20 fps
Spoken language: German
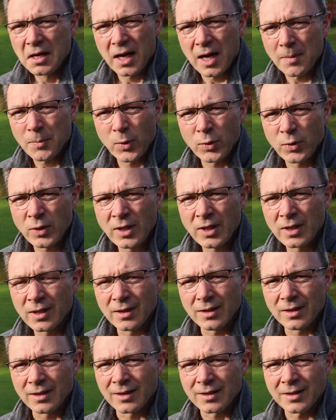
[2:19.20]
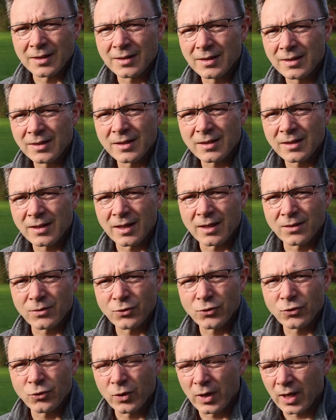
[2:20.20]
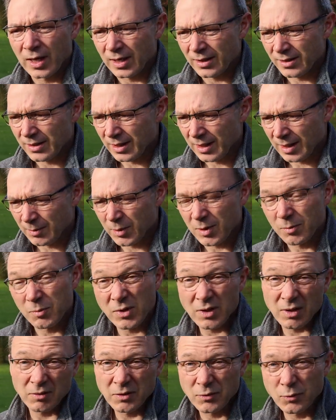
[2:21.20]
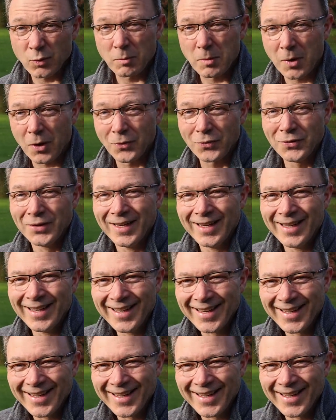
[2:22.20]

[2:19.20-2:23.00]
habe noch nie äh, dieses Jahr so einen schönen Rasen gehabt, bis auf die Wurmhaufen.